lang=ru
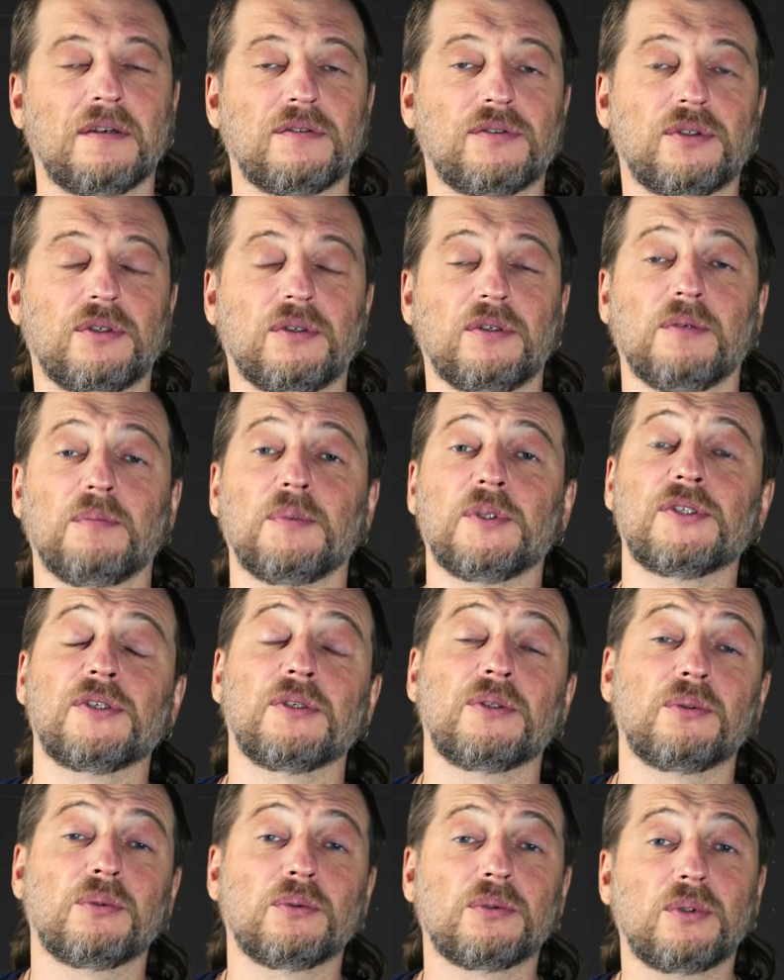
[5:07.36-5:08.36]
Все
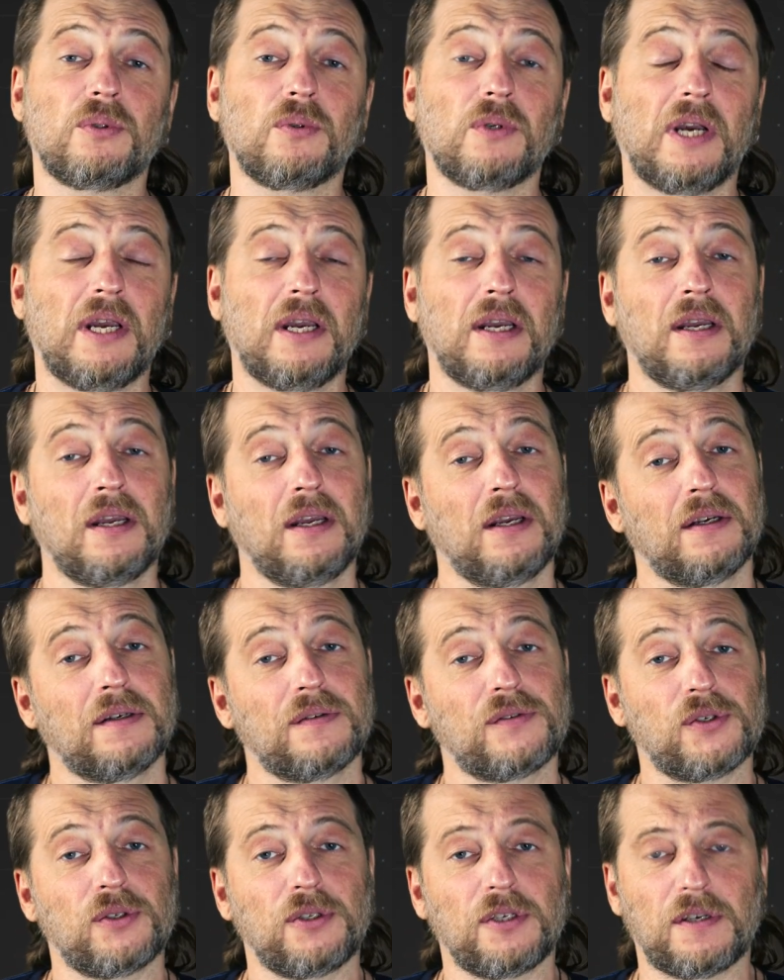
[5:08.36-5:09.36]
любите друг друга,
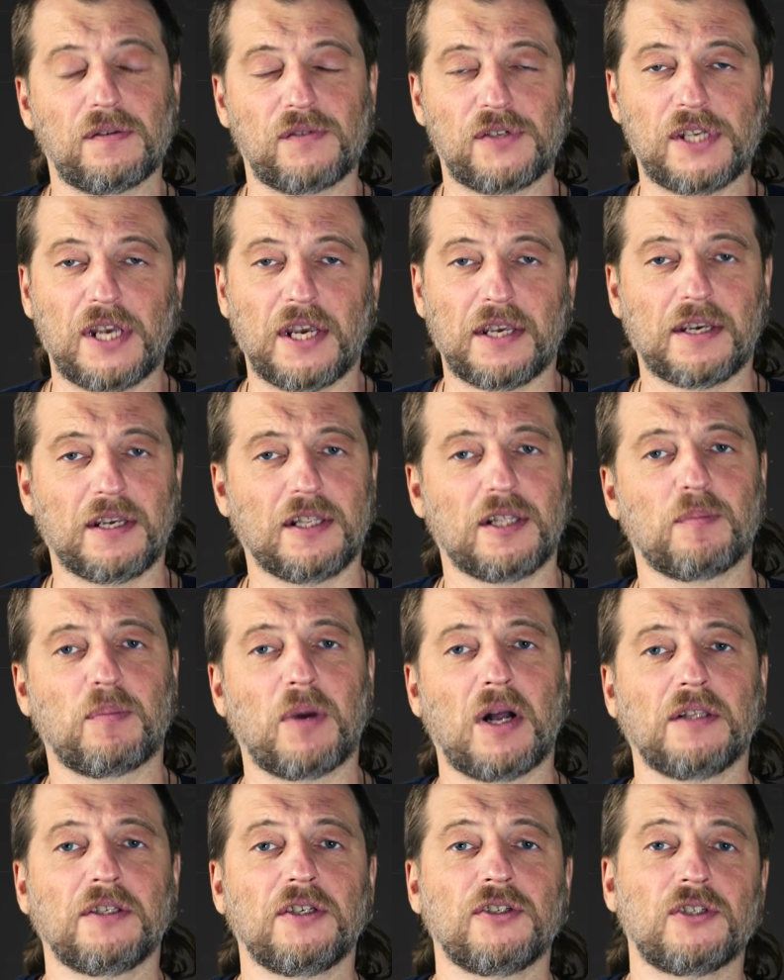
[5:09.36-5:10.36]
все-таки всякие
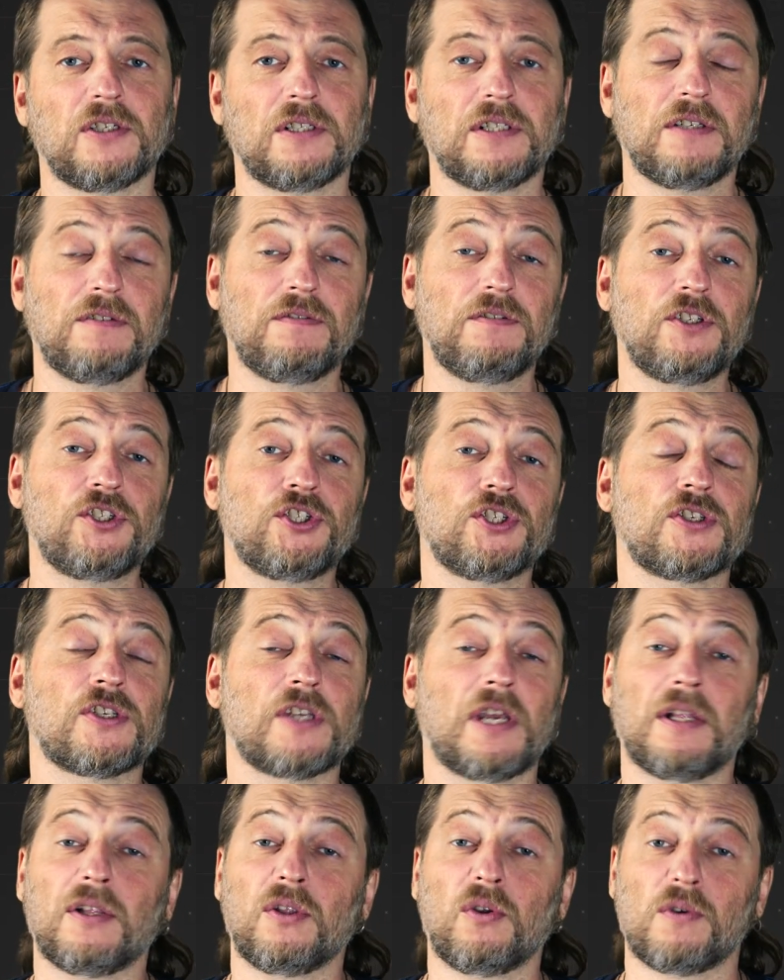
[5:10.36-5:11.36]
дополнительные фичи с
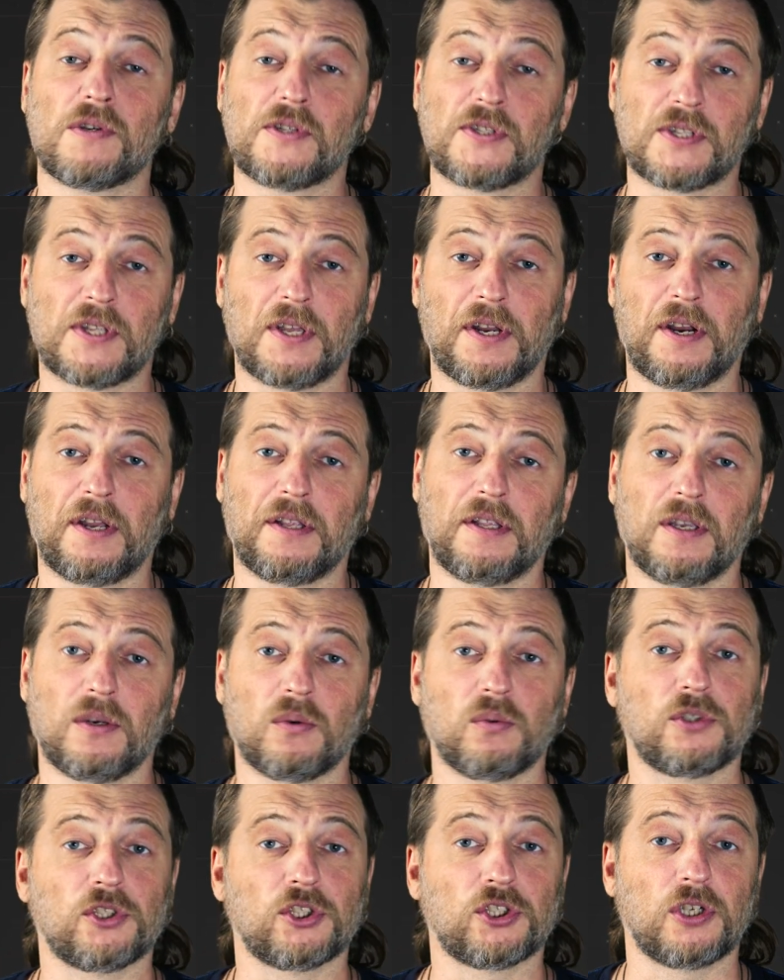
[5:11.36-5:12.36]
одной стороны
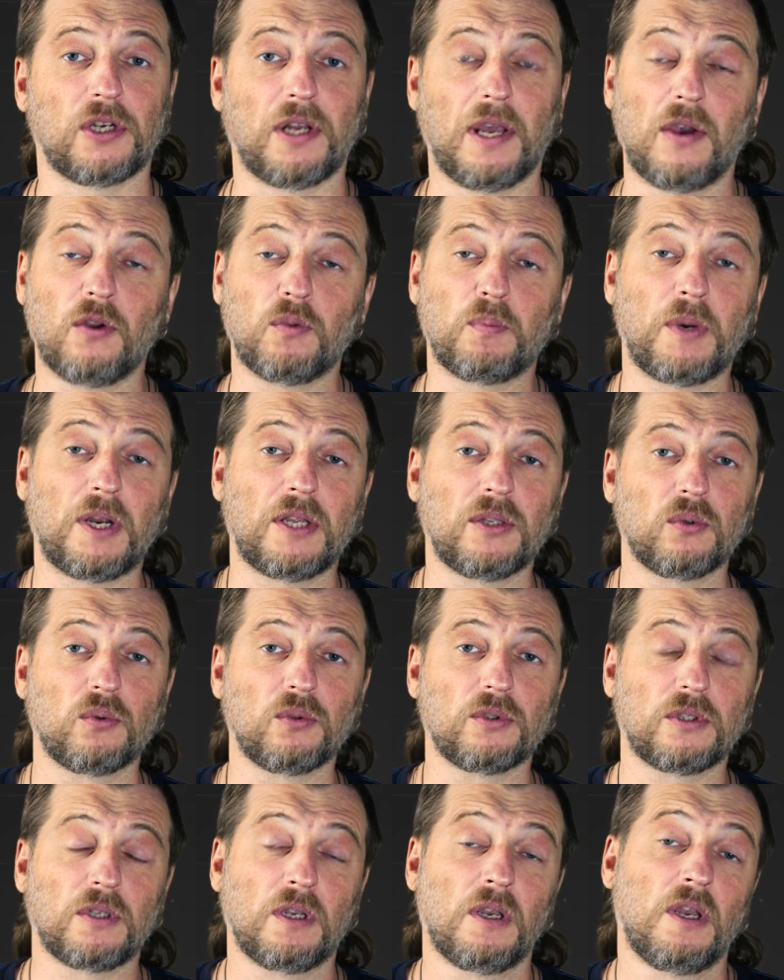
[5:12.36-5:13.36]
утяжеляют
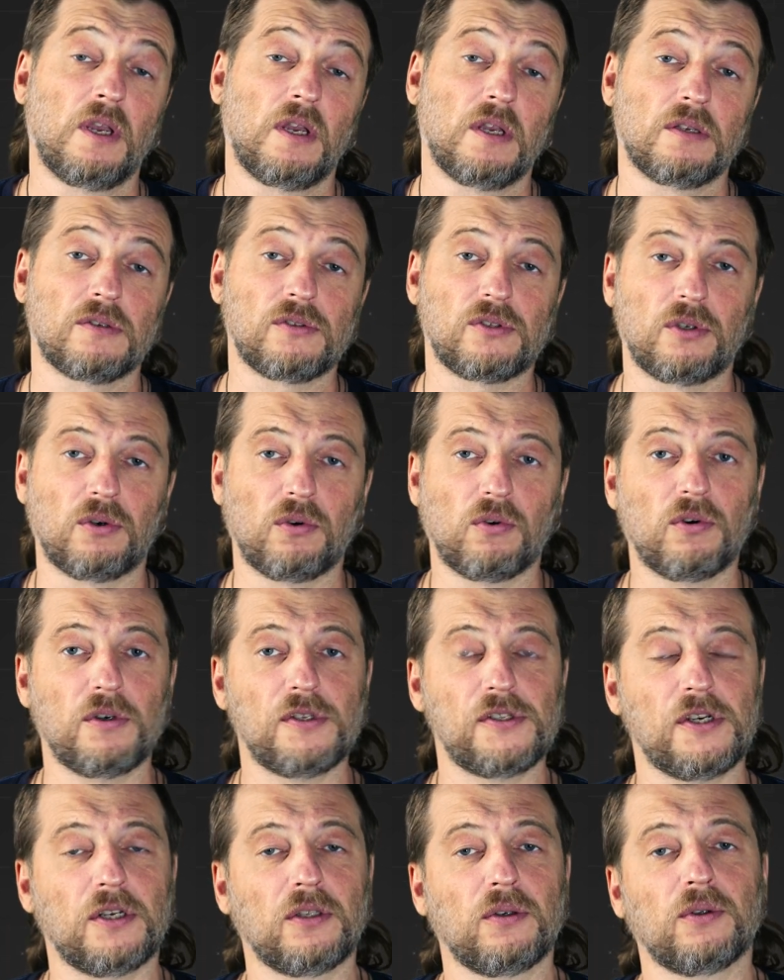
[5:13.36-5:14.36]
продукт, с
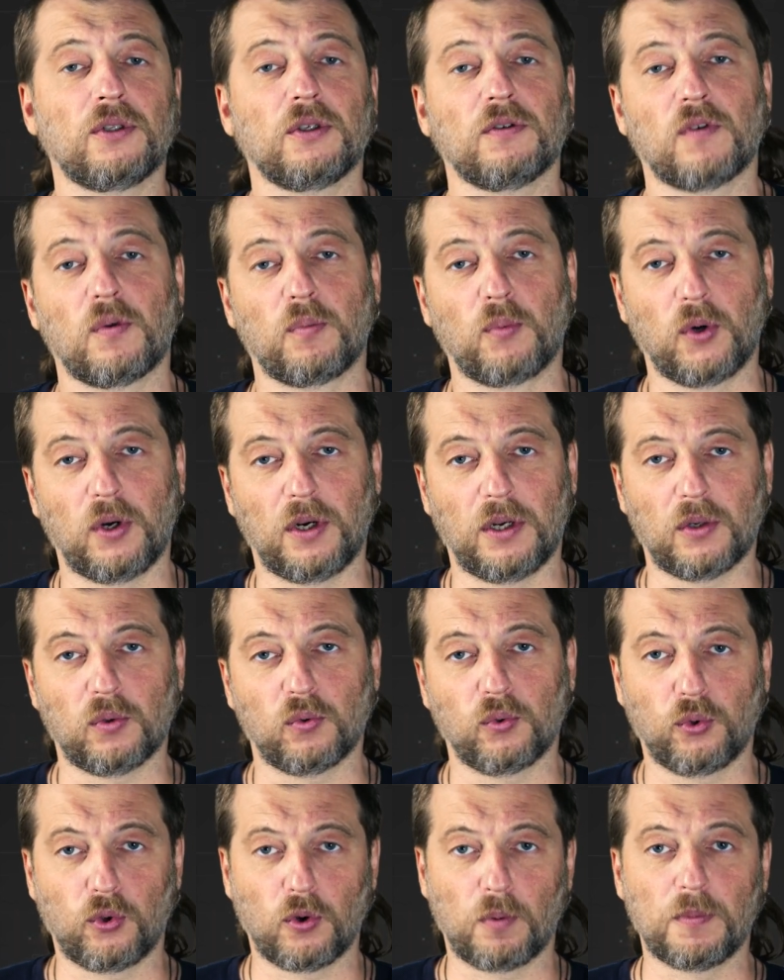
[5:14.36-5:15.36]
другой делают его более
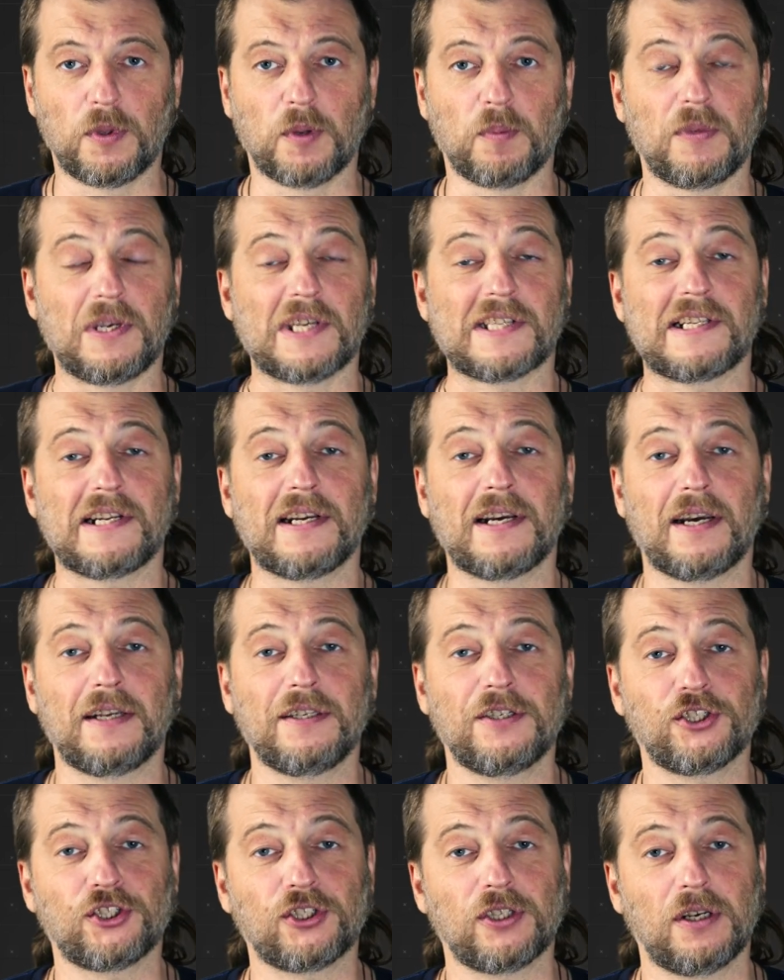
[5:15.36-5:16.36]
удобным, если,
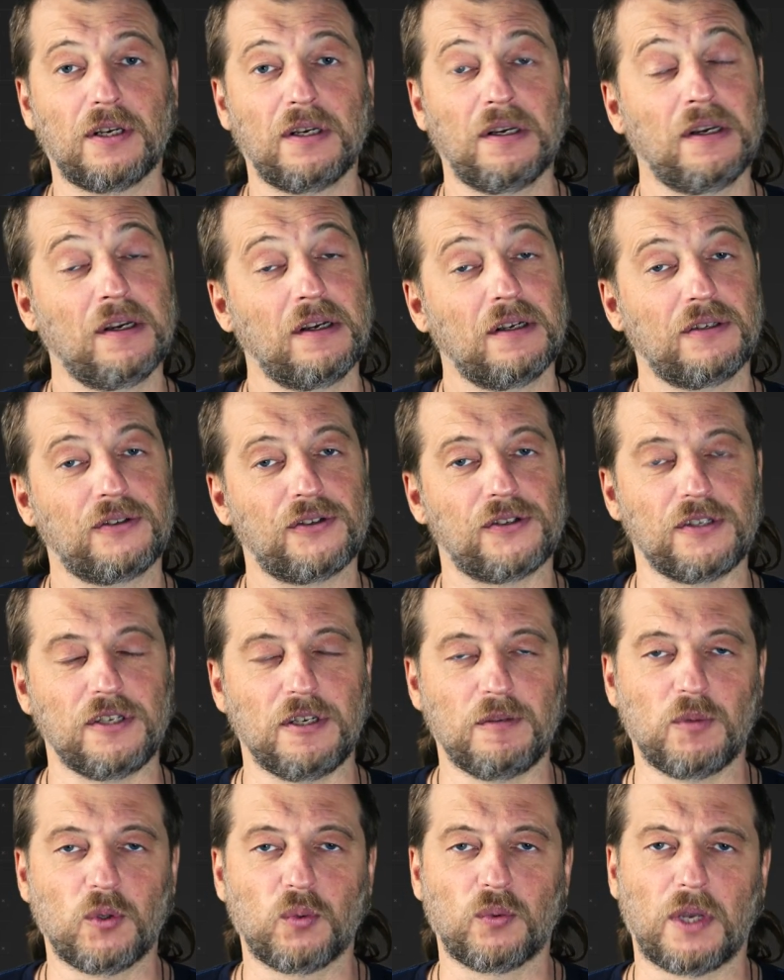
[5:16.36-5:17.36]
конечно, с
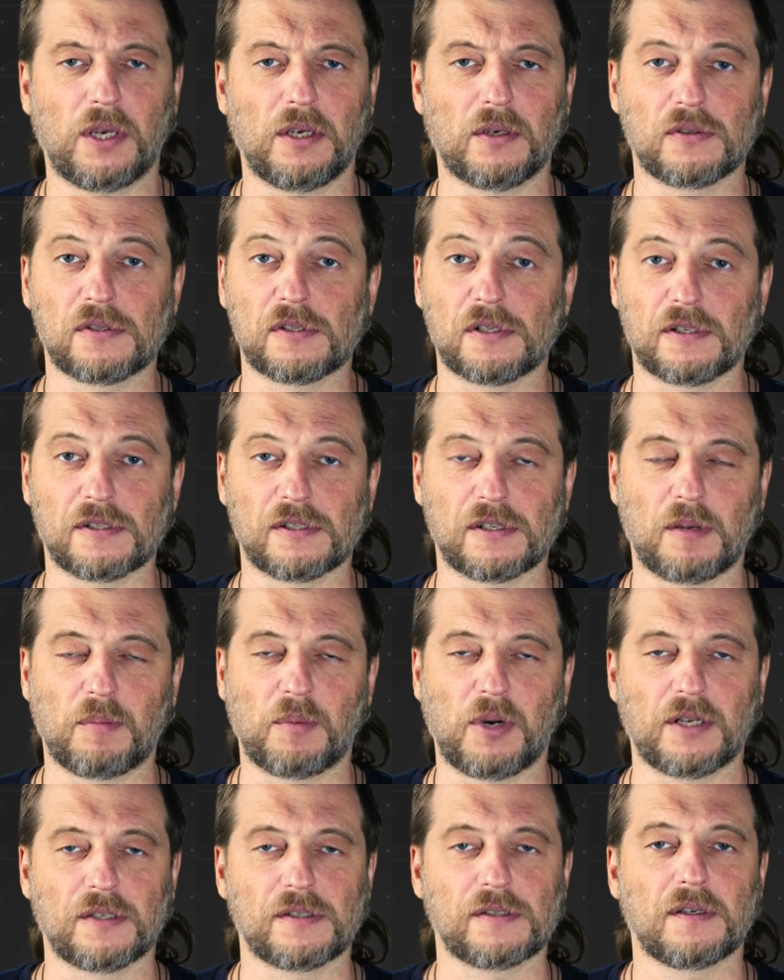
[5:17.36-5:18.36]
ними удается
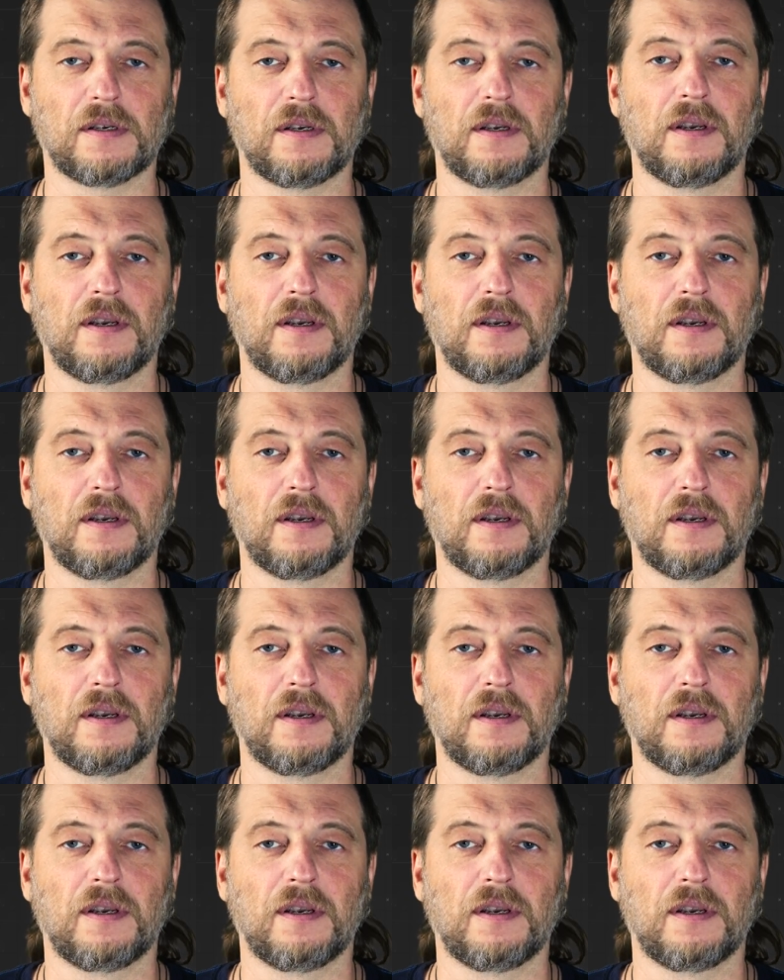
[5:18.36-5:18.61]
разобраться.